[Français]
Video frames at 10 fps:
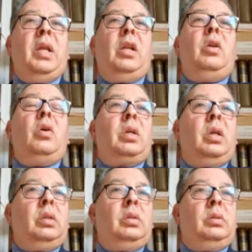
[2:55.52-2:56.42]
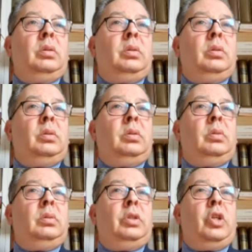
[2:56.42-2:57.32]
mais les langues
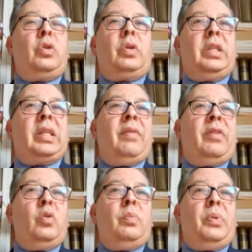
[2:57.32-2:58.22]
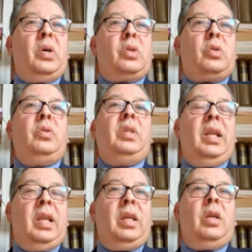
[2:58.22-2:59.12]
des gens qui travaillent au port se
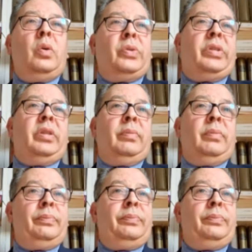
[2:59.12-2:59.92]
délient aussi.